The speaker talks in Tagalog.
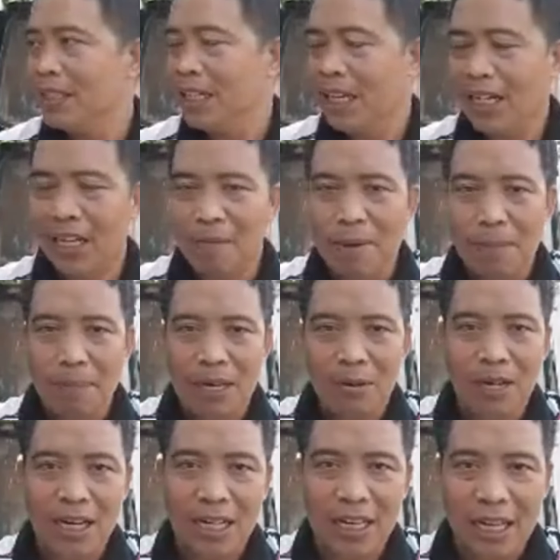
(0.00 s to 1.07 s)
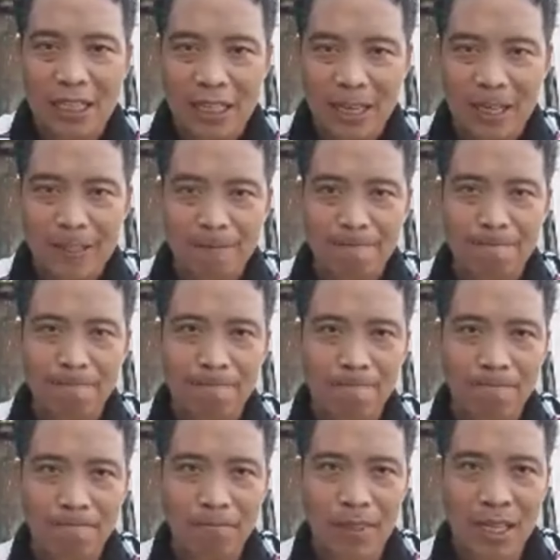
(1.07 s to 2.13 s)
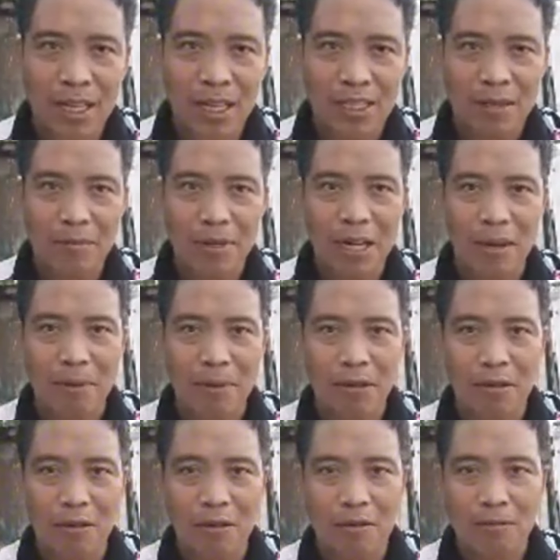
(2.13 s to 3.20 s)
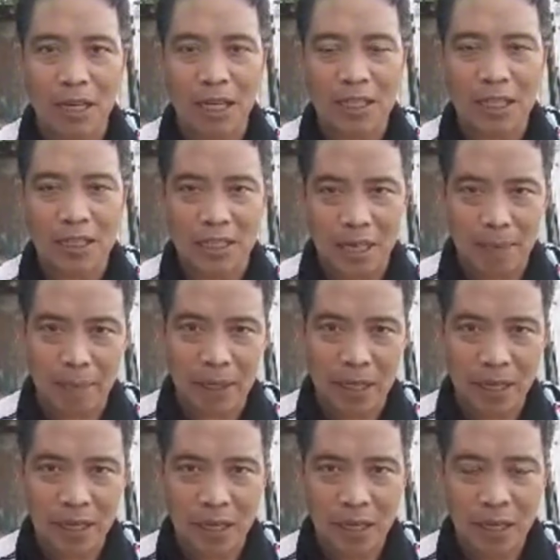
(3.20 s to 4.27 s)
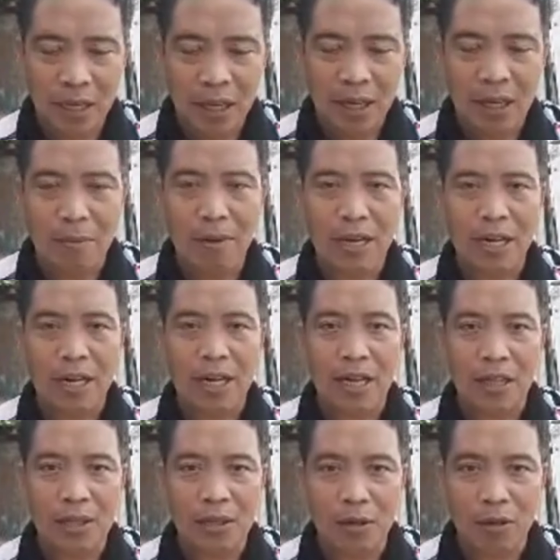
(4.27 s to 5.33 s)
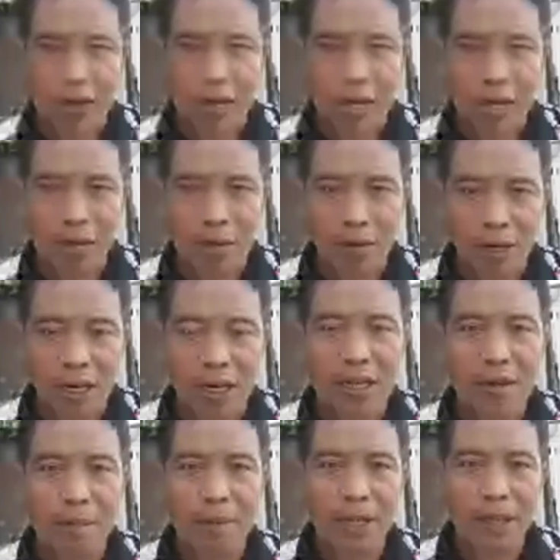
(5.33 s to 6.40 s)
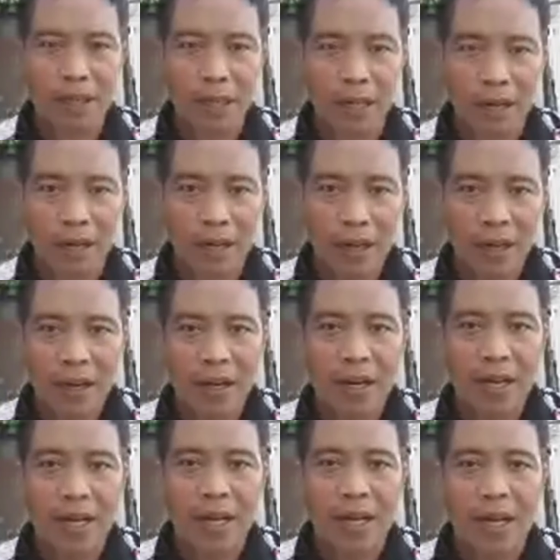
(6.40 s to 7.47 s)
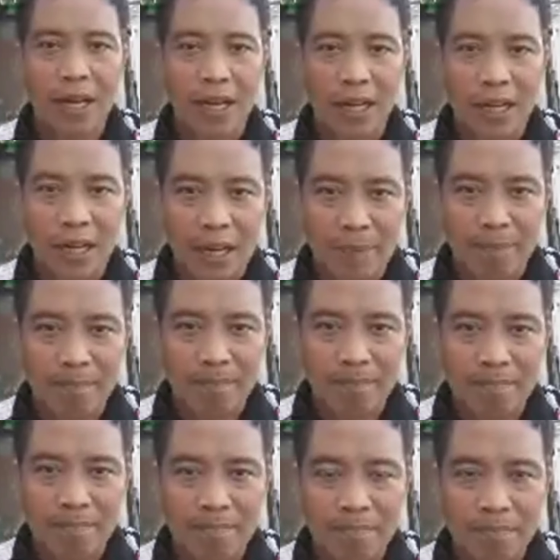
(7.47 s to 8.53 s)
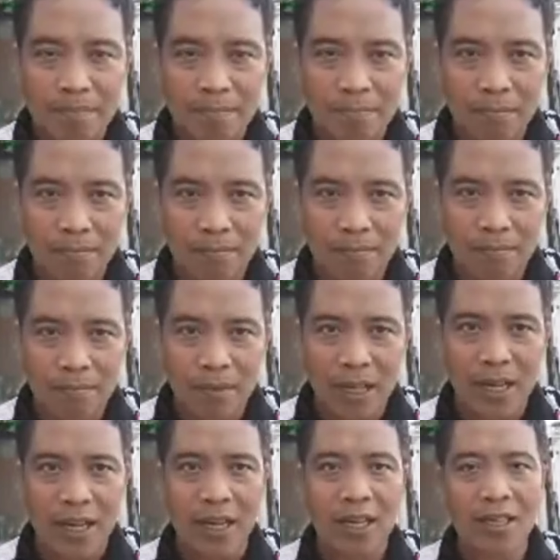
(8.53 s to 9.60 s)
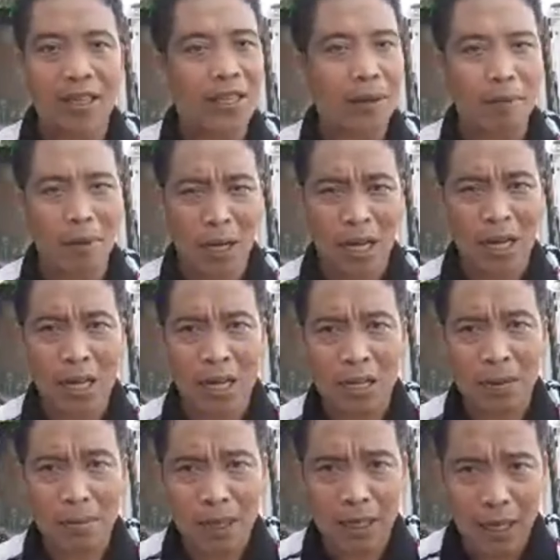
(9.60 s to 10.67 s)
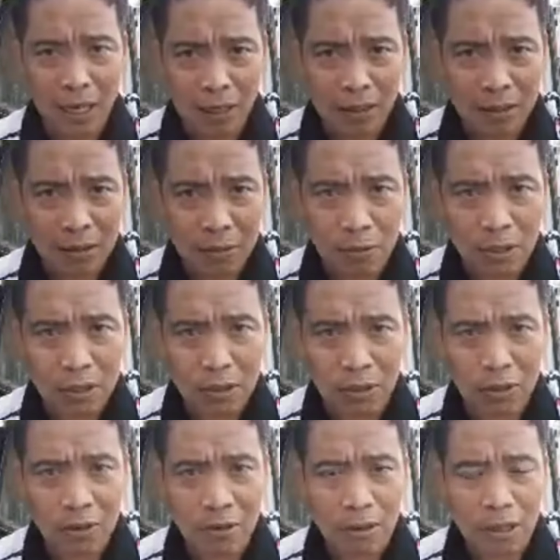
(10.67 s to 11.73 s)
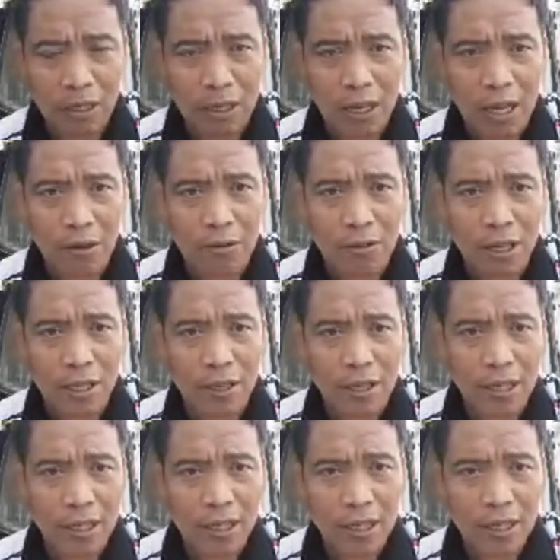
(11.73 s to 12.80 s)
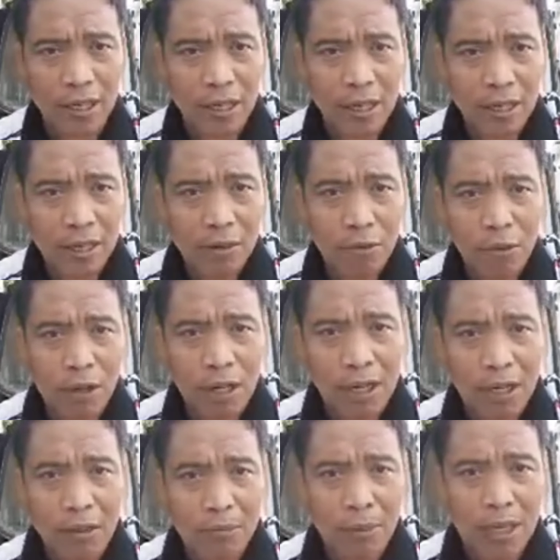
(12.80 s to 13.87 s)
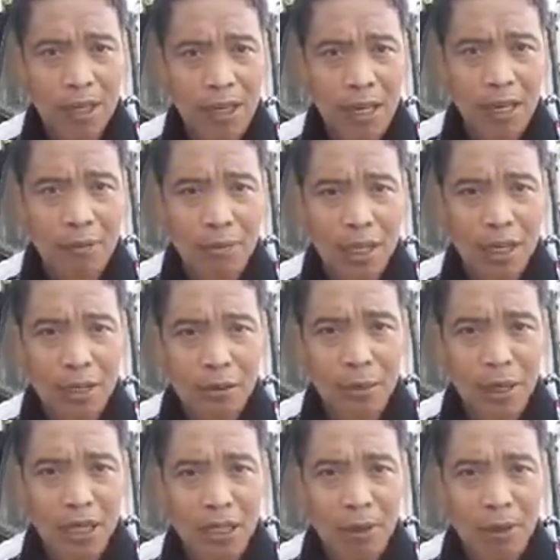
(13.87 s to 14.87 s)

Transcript: yan ang ipapaliwanag natin kasi marami yung magsasabi na mga reaktor ang tunay na defender ng kalingap eh, hindi mga kaibigan, wag, na, wag akong anuhin. Wag kayong mag-claim na kayo yung mga